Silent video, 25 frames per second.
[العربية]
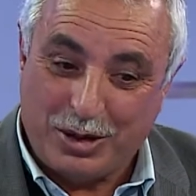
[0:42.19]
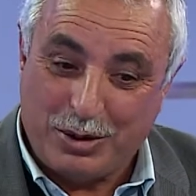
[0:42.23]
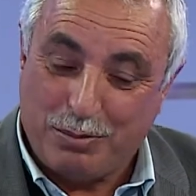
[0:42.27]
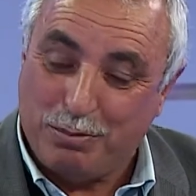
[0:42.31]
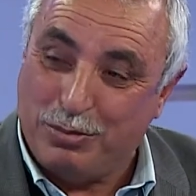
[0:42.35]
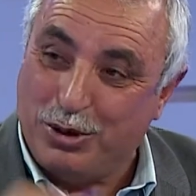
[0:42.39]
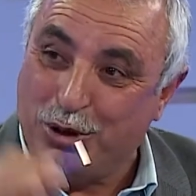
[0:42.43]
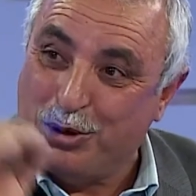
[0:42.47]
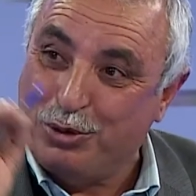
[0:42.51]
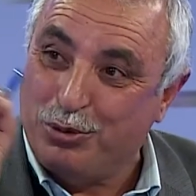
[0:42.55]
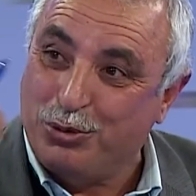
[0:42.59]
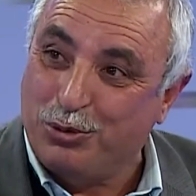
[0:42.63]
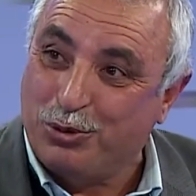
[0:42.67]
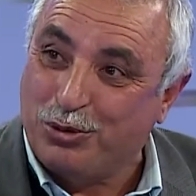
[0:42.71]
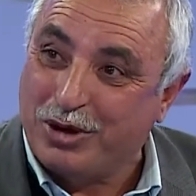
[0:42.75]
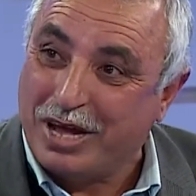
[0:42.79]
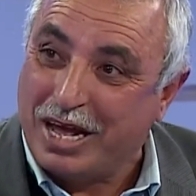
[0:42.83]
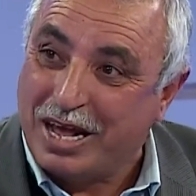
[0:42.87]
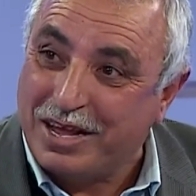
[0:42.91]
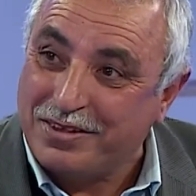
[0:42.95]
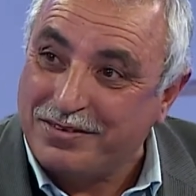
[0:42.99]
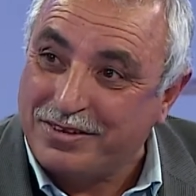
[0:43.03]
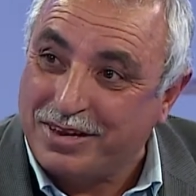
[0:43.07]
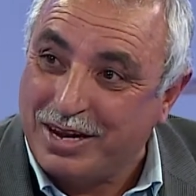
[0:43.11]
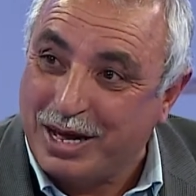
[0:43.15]
بانه
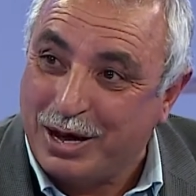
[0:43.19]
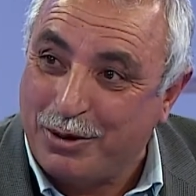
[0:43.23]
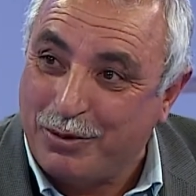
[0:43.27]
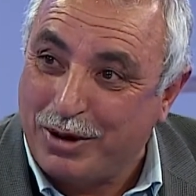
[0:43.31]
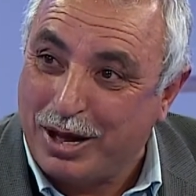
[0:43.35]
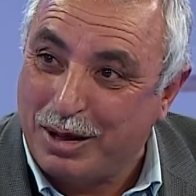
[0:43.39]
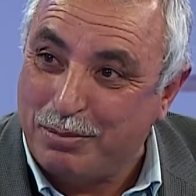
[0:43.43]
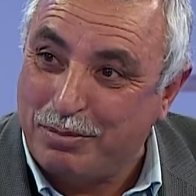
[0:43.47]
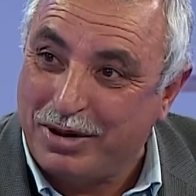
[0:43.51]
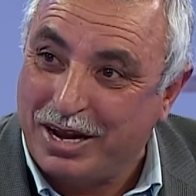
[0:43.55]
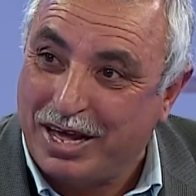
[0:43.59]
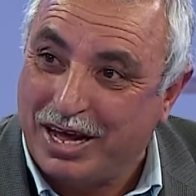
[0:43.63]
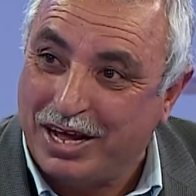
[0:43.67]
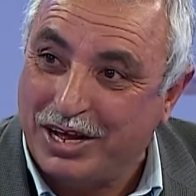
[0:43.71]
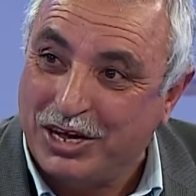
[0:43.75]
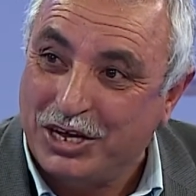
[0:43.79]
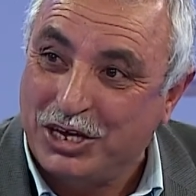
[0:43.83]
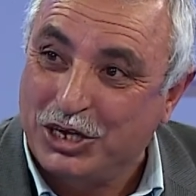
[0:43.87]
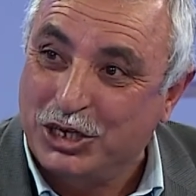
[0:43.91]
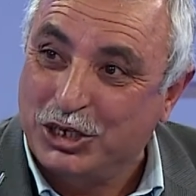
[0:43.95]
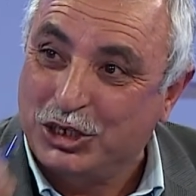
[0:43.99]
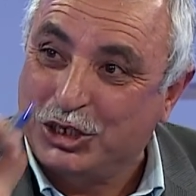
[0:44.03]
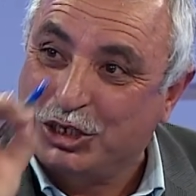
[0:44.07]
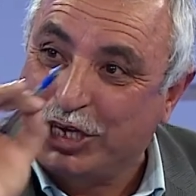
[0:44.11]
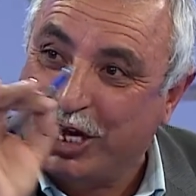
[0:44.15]
غازي الهوامله
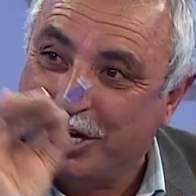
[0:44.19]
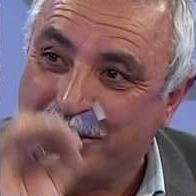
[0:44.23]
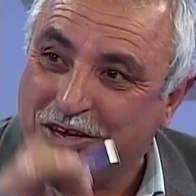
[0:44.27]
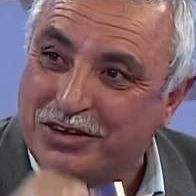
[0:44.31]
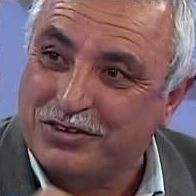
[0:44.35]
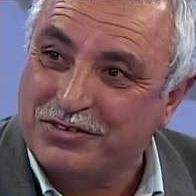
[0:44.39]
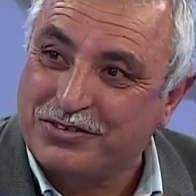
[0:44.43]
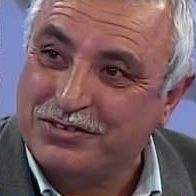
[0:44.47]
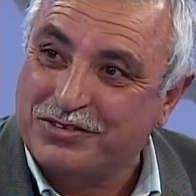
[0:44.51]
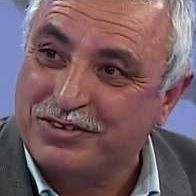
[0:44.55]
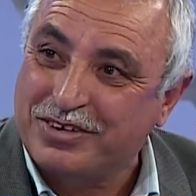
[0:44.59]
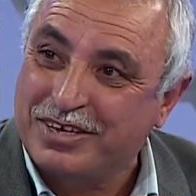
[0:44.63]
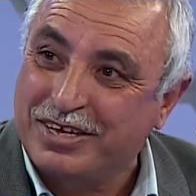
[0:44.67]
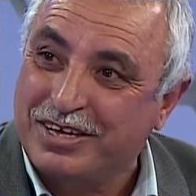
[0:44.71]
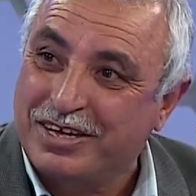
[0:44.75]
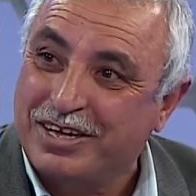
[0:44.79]
شخص